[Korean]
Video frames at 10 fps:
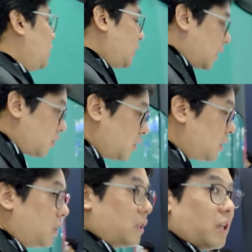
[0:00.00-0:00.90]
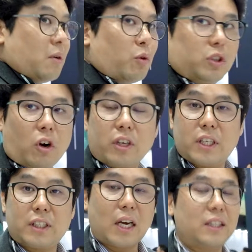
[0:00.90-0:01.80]
2차 전지는 뭐
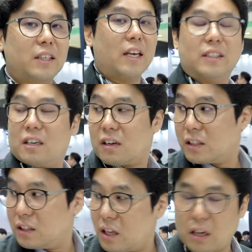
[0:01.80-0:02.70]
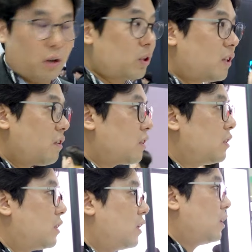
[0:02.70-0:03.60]
전기차는 괜찮을 것 같은데 아,
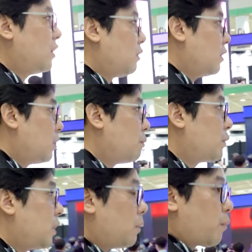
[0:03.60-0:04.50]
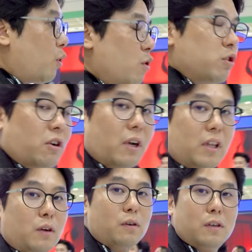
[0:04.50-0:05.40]
트럭은 그냥 별로일 것
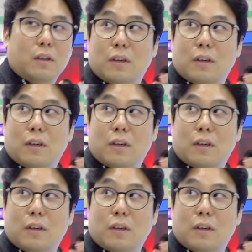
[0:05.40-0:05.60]
같아요.